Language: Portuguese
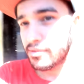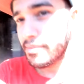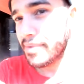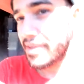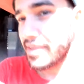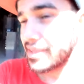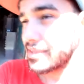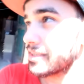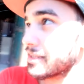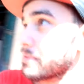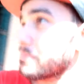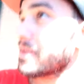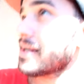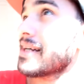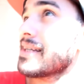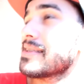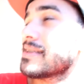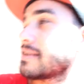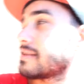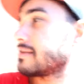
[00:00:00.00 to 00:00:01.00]
Tudo bem, essa aqui é minha
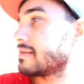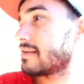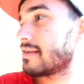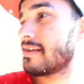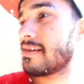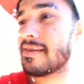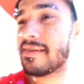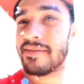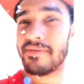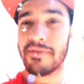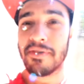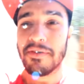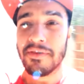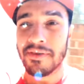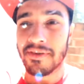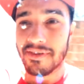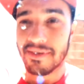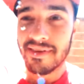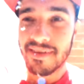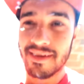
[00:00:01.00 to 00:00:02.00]
casa. Viu?
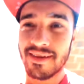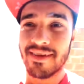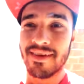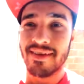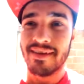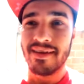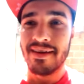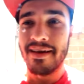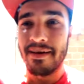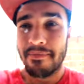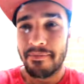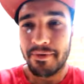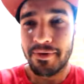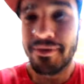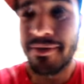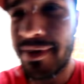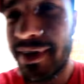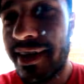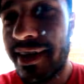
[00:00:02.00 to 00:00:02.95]
Muito